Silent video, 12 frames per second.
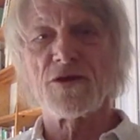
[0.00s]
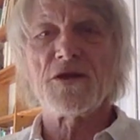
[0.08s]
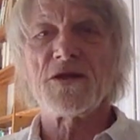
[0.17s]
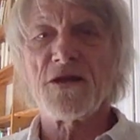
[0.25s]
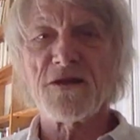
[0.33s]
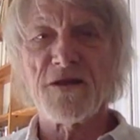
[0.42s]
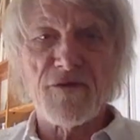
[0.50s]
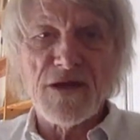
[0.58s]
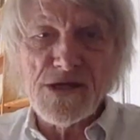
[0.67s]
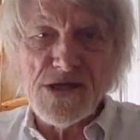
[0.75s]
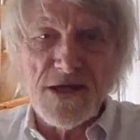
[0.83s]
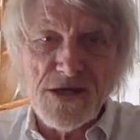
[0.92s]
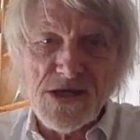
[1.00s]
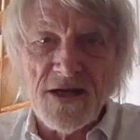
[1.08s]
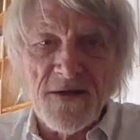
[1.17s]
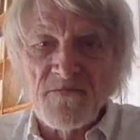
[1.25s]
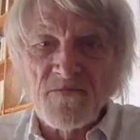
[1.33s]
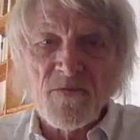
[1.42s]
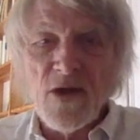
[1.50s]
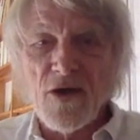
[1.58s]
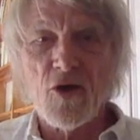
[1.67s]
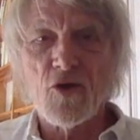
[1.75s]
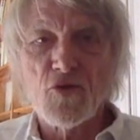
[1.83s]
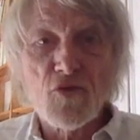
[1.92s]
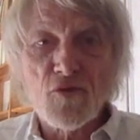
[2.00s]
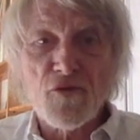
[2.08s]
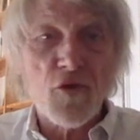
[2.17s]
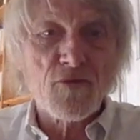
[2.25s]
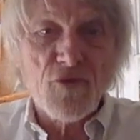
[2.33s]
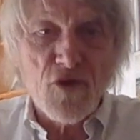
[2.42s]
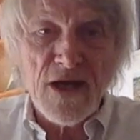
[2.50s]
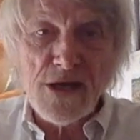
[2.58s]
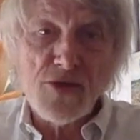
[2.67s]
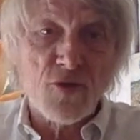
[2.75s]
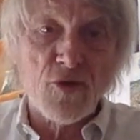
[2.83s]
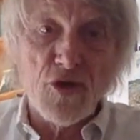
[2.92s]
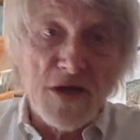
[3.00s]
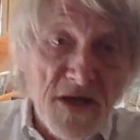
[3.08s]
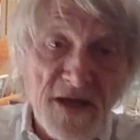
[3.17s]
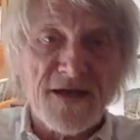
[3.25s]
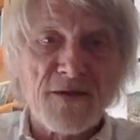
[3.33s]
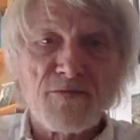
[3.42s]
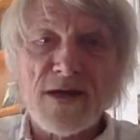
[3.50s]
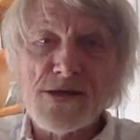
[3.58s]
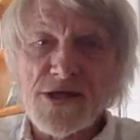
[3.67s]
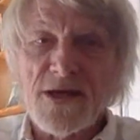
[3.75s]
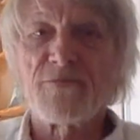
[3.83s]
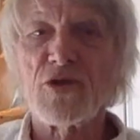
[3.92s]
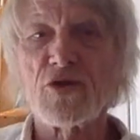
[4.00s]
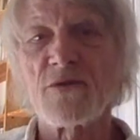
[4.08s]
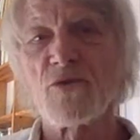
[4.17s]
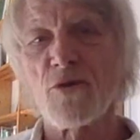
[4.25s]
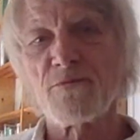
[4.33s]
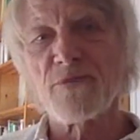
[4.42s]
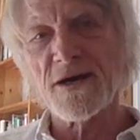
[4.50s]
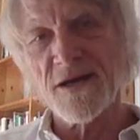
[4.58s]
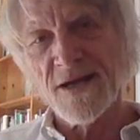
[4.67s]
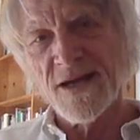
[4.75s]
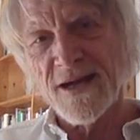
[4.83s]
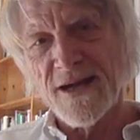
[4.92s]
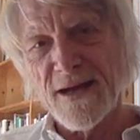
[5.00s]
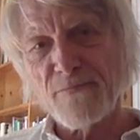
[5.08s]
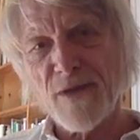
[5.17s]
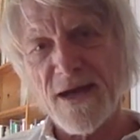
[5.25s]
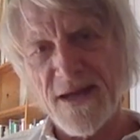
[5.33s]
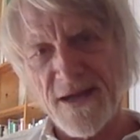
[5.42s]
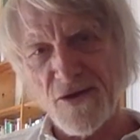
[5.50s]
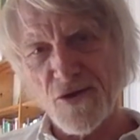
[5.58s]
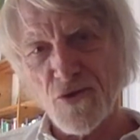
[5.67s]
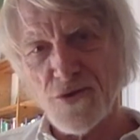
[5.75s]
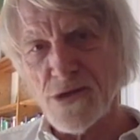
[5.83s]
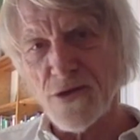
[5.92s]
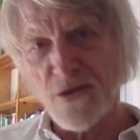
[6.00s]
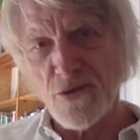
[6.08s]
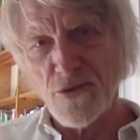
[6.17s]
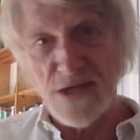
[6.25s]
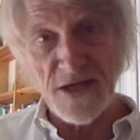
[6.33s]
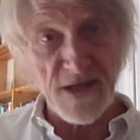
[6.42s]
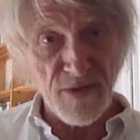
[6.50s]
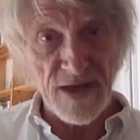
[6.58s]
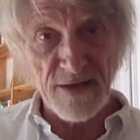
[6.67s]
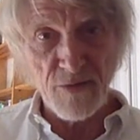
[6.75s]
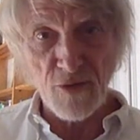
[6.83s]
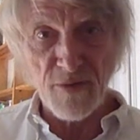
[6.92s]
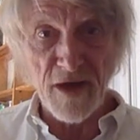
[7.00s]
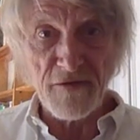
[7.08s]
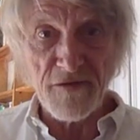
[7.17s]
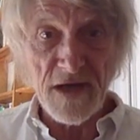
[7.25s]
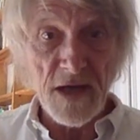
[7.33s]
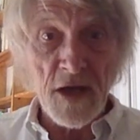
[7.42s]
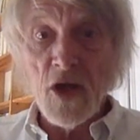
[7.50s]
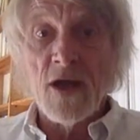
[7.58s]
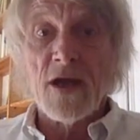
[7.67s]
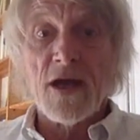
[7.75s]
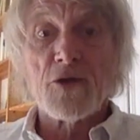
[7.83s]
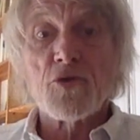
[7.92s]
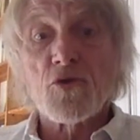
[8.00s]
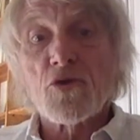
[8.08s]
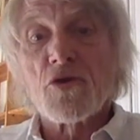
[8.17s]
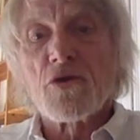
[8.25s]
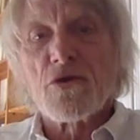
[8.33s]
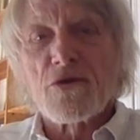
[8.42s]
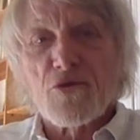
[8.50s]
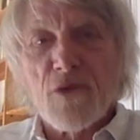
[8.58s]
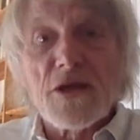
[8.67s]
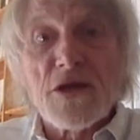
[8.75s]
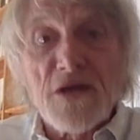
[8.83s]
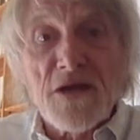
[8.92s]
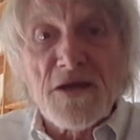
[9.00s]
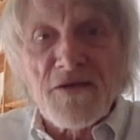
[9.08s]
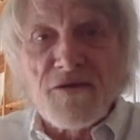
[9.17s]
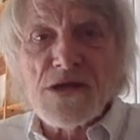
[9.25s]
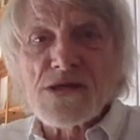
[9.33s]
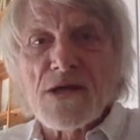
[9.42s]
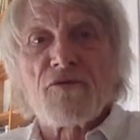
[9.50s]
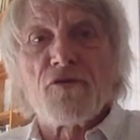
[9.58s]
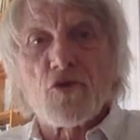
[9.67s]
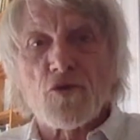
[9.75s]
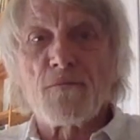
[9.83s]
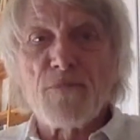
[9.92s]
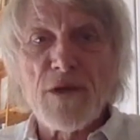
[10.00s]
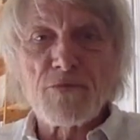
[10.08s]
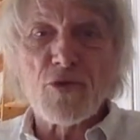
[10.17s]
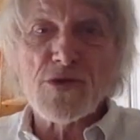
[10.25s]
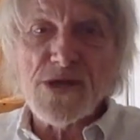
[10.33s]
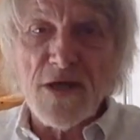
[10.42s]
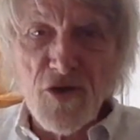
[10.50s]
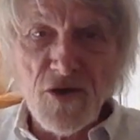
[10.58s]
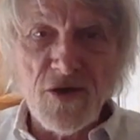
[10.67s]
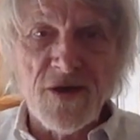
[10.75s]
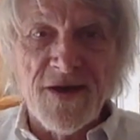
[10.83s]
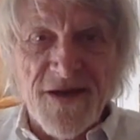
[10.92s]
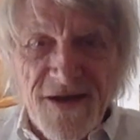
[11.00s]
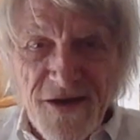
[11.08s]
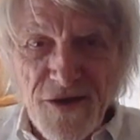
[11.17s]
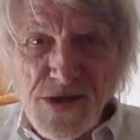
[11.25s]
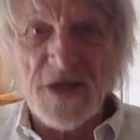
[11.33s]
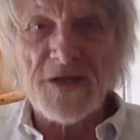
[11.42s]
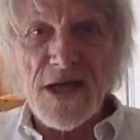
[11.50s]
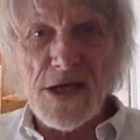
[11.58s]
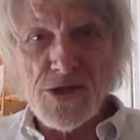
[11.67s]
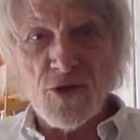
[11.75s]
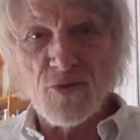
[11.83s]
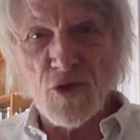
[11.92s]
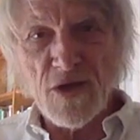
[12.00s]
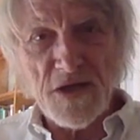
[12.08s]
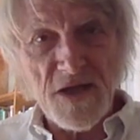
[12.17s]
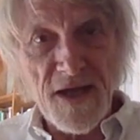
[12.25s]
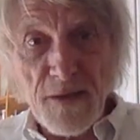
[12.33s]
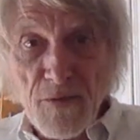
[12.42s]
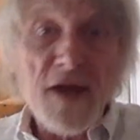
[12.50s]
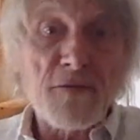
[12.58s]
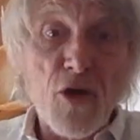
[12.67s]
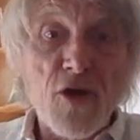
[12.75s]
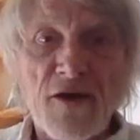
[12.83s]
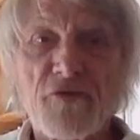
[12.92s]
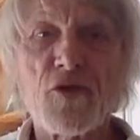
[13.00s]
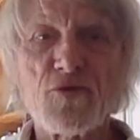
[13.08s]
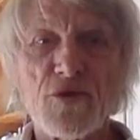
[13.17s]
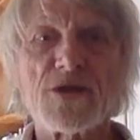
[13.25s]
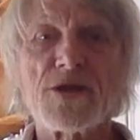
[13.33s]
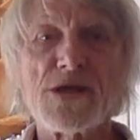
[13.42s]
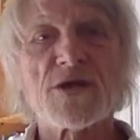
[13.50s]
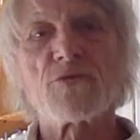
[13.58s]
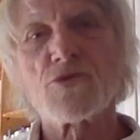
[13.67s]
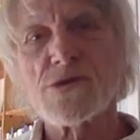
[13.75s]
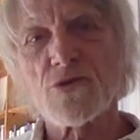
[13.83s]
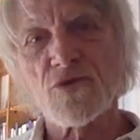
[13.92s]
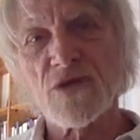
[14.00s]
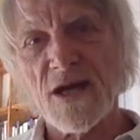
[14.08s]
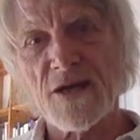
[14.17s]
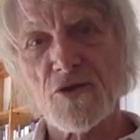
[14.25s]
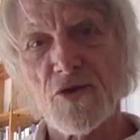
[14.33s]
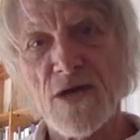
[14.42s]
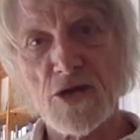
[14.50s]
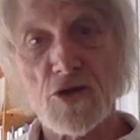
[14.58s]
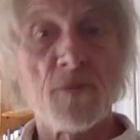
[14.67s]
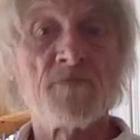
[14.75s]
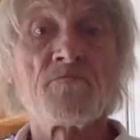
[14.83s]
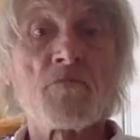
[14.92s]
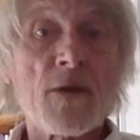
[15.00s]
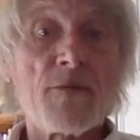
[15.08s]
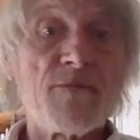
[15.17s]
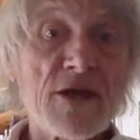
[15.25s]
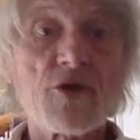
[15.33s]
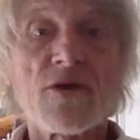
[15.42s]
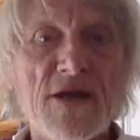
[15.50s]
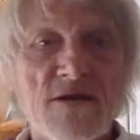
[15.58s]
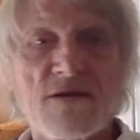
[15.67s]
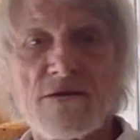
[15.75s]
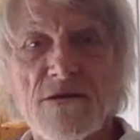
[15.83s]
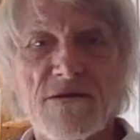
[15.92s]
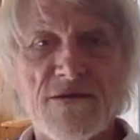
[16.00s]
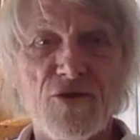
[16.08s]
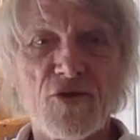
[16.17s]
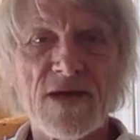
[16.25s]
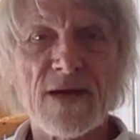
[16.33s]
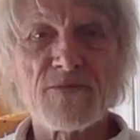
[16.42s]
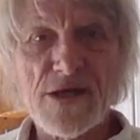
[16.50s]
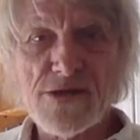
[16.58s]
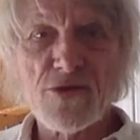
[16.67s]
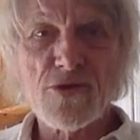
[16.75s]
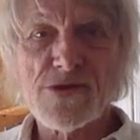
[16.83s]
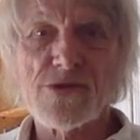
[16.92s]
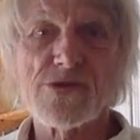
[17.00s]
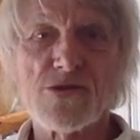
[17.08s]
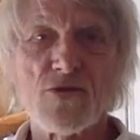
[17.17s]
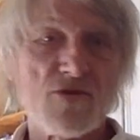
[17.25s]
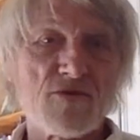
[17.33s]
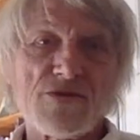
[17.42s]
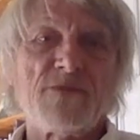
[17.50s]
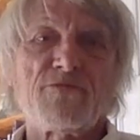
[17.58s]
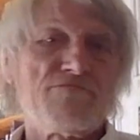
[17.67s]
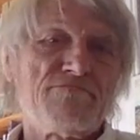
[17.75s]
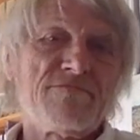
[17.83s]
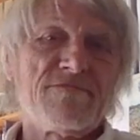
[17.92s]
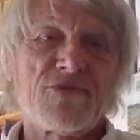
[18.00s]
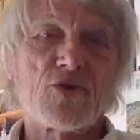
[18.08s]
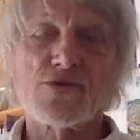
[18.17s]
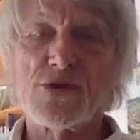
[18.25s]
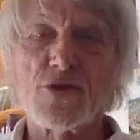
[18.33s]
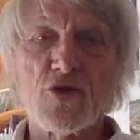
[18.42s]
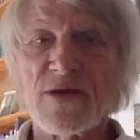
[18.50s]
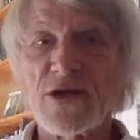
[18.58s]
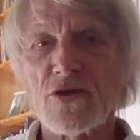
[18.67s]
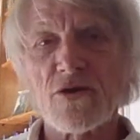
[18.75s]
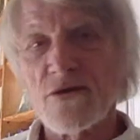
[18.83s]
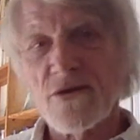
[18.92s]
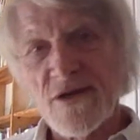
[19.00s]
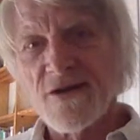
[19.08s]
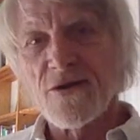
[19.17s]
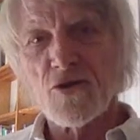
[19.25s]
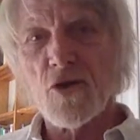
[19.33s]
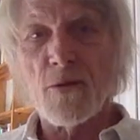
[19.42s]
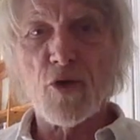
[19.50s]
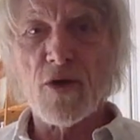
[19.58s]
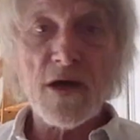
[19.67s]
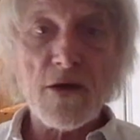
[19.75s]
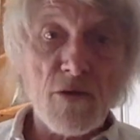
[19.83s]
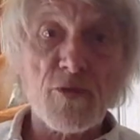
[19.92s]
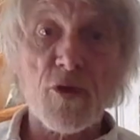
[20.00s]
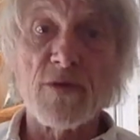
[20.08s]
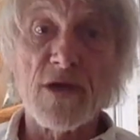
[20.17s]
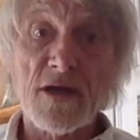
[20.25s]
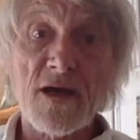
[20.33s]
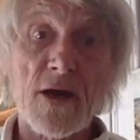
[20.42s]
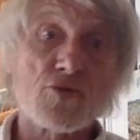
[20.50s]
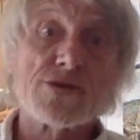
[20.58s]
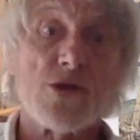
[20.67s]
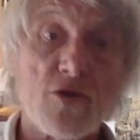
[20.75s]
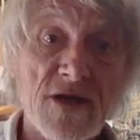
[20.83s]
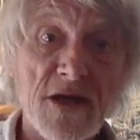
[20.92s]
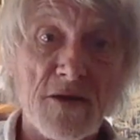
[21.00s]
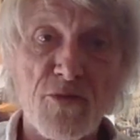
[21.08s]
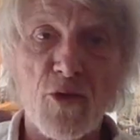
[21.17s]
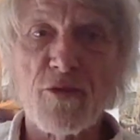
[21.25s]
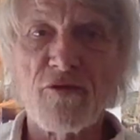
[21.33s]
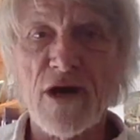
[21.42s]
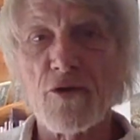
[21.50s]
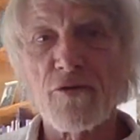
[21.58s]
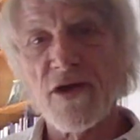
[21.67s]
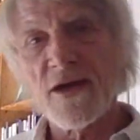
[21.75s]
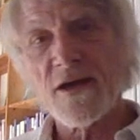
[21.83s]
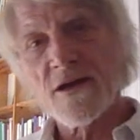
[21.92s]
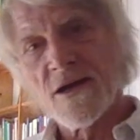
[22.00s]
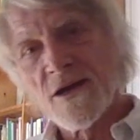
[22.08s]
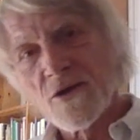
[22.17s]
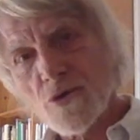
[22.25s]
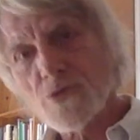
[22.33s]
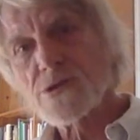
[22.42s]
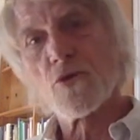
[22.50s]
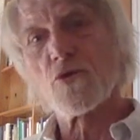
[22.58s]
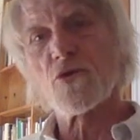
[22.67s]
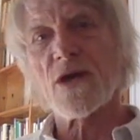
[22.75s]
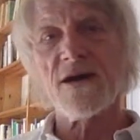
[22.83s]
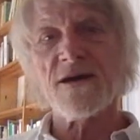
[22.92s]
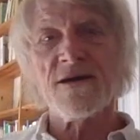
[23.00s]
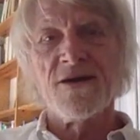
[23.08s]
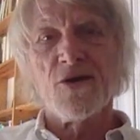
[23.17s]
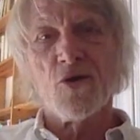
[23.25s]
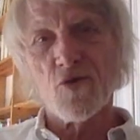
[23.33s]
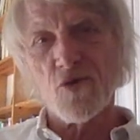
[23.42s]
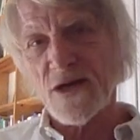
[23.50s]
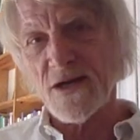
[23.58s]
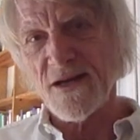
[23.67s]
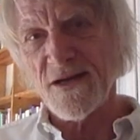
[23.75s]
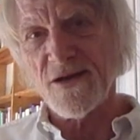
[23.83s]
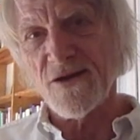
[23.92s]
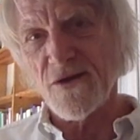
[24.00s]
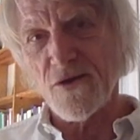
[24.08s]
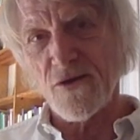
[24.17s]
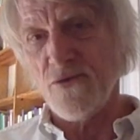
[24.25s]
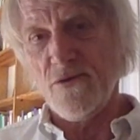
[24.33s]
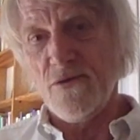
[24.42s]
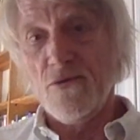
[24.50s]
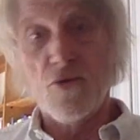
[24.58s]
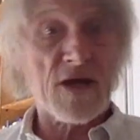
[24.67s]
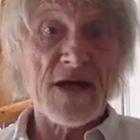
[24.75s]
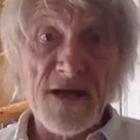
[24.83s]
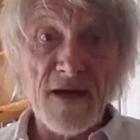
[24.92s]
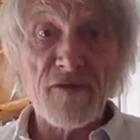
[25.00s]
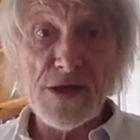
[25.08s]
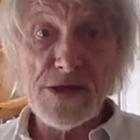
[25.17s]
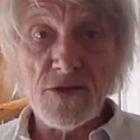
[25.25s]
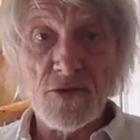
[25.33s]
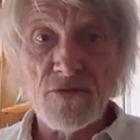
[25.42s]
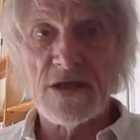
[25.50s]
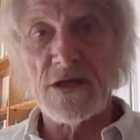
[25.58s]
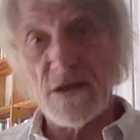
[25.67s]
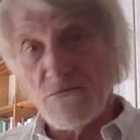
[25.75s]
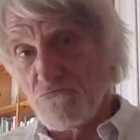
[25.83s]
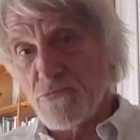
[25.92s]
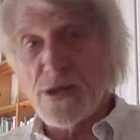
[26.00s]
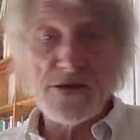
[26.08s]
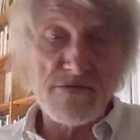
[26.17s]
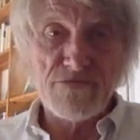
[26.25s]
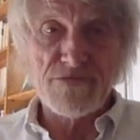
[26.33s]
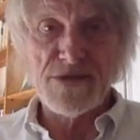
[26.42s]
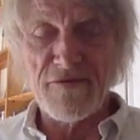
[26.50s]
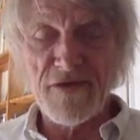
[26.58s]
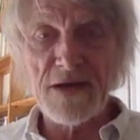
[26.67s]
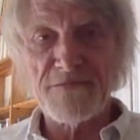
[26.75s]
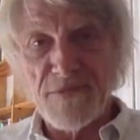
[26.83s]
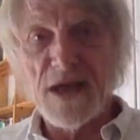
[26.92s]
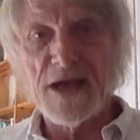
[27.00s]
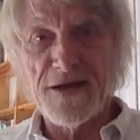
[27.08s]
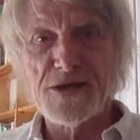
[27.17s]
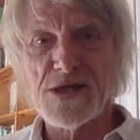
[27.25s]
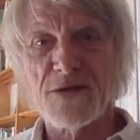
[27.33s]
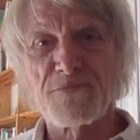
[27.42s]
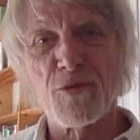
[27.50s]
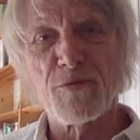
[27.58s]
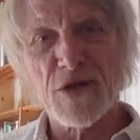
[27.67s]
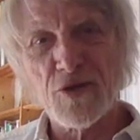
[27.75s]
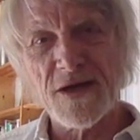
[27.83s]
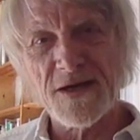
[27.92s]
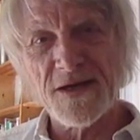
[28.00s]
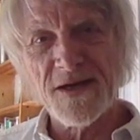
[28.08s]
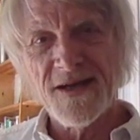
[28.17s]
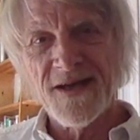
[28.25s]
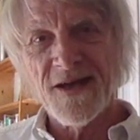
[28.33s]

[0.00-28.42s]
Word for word: Quantitative easing, c'est euh, toute forme de création monétaire qui passe habituellement par les prêts euh, concédés par les banques privées. Et donc, quantitative easing for the people, c'est quand cette création monétaire, ben, elle prend la forme d'une distribution directe d'argent. Mais dans les deux cas, bien sûr, ce sont conçus comme étant temporaires. Dans le premier cas, on s'endette pour pouvoir le faire. Dans le second cas, on crée, euh, on crée de l'inflation. Et ça, ça va, mais ça ne peut pas durer